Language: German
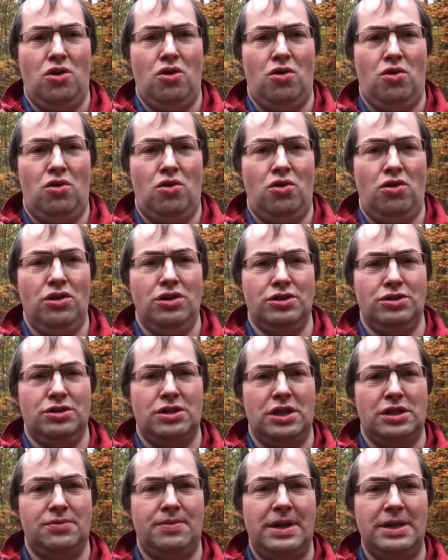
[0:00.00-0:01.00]
Und
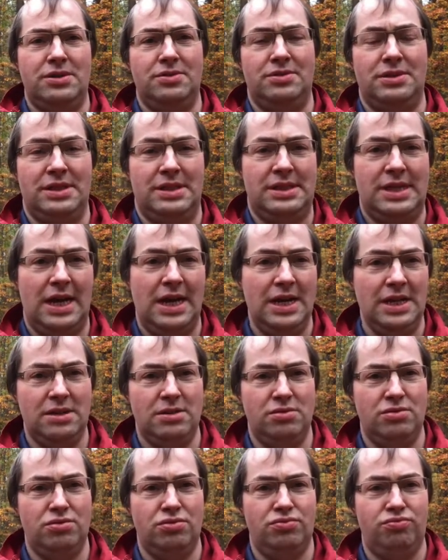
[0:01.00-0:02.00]
das war so eine Zeit,
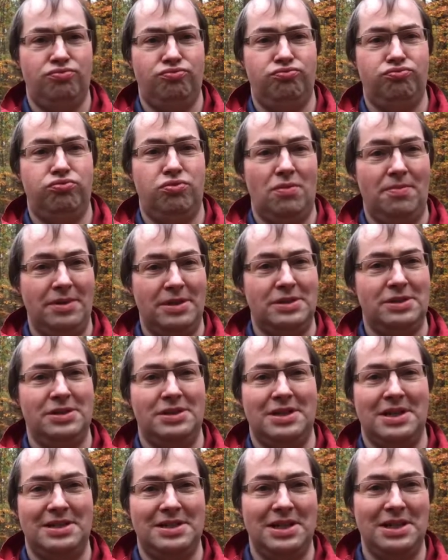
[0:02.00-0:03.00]
wo man sich
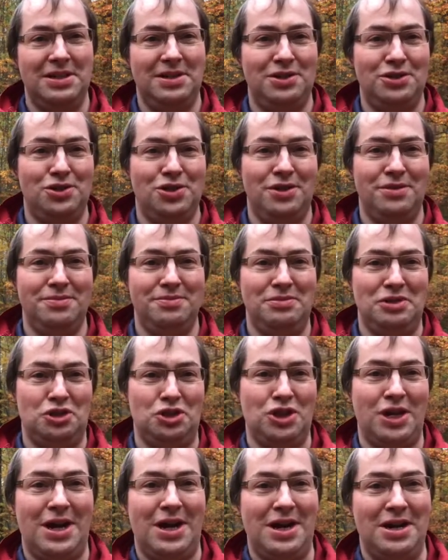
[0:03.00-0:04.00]
tatsächlich schon mit
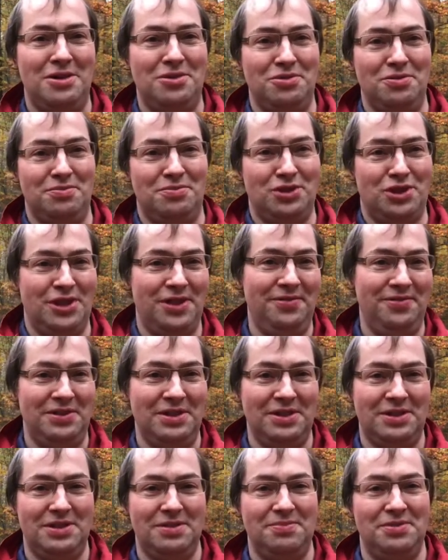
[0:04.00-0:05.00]
Strahlung
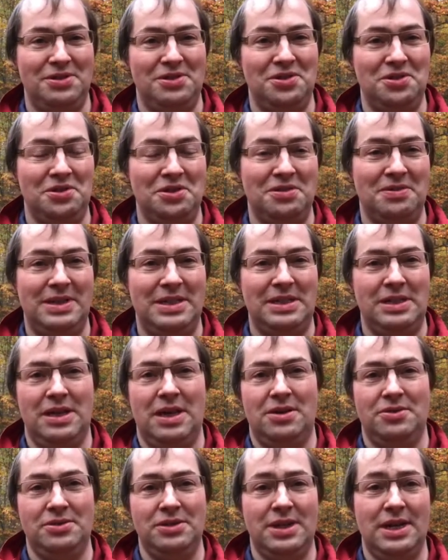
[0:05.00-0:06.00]
beschäftigte bzw.
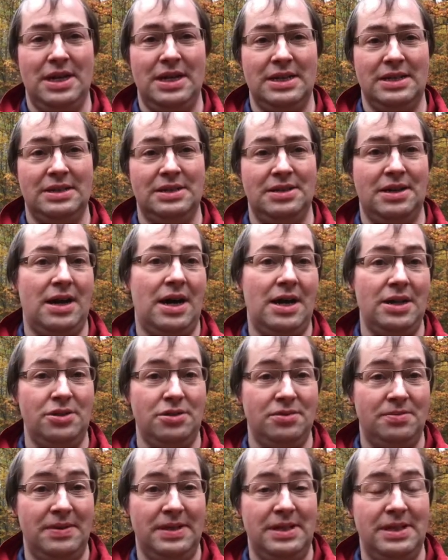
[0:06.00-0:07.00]
auskannte.
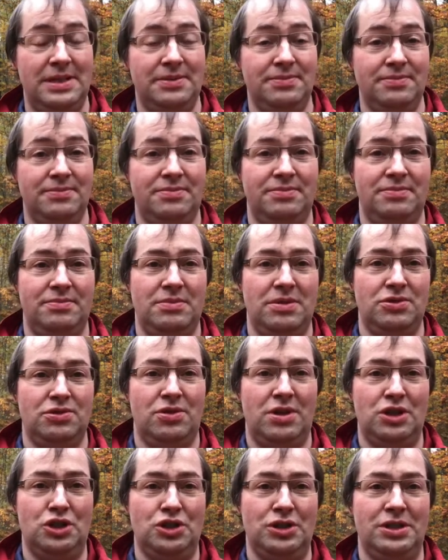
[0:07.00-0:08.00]
Radiowellen, so
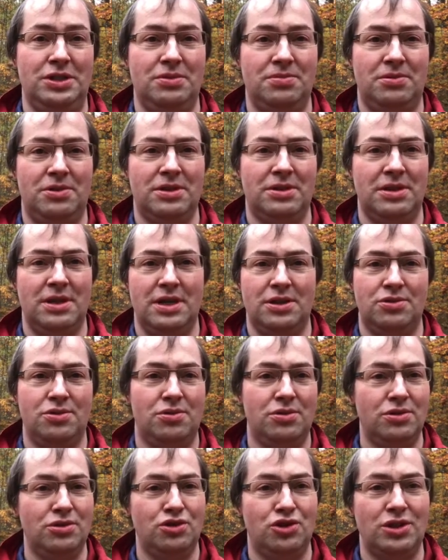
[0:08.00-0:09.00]
als Stichwort,
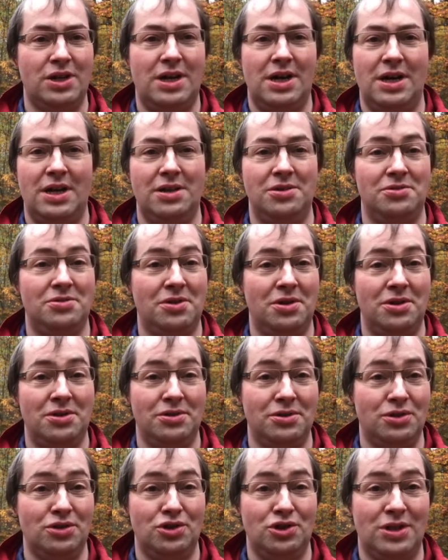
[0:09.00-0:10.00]
Kathodenstrahlung,
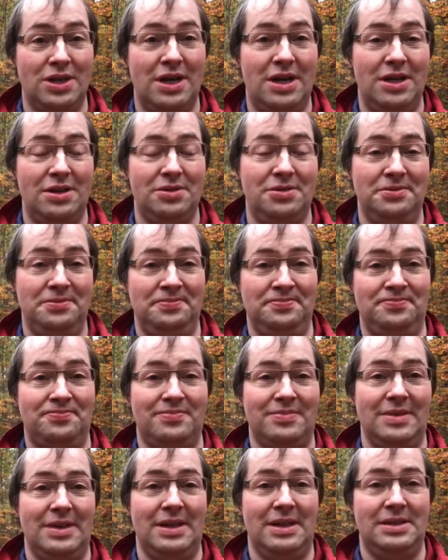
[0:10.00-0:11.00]
Röntgenstrahlung,
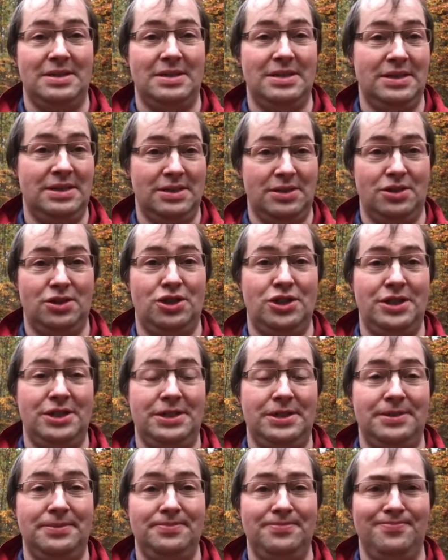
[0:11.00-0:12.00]
diese
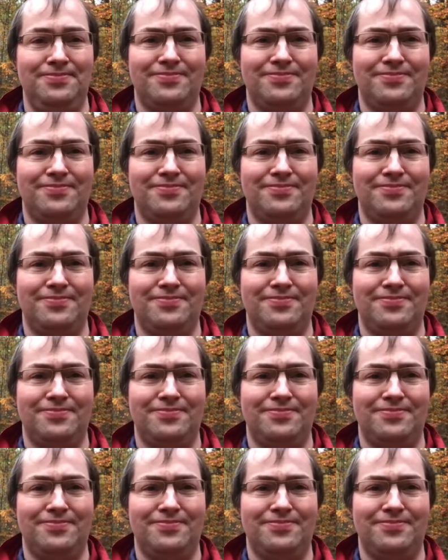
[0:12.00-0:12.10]
Geschichten.